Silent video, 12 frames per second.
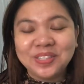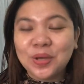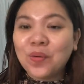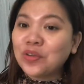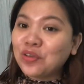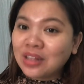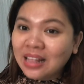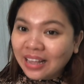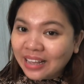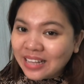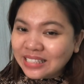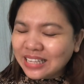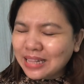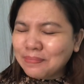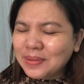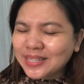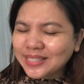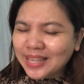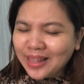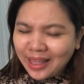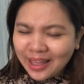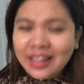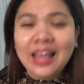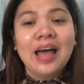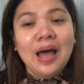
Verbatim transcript: So, huwag nyo na lang guys sila pansinin.